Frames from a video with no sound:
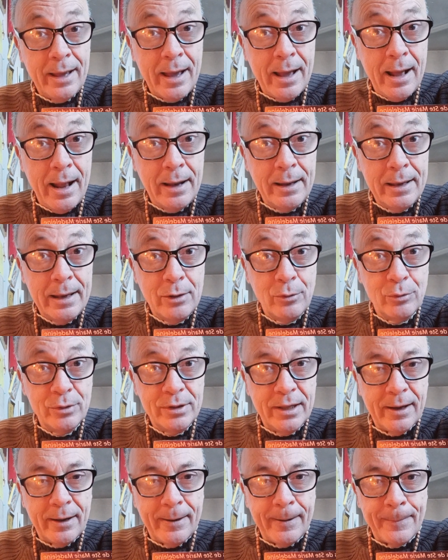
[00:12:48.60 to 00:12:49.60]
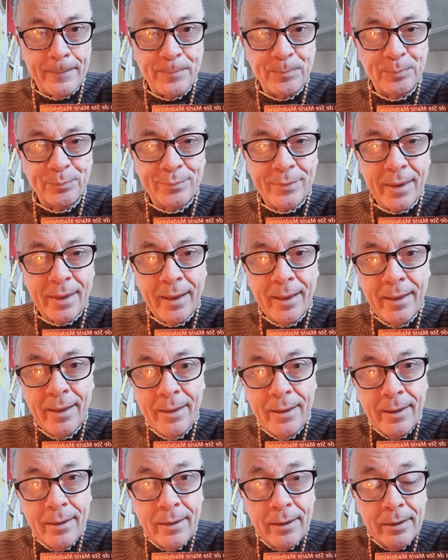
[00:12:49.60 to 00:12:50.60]
Alléluia.
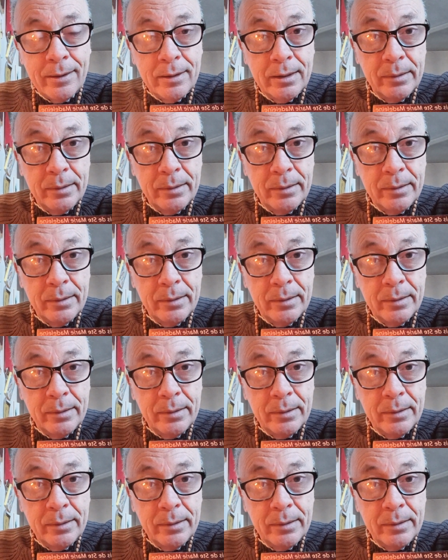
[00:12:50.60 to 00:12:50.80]
Eh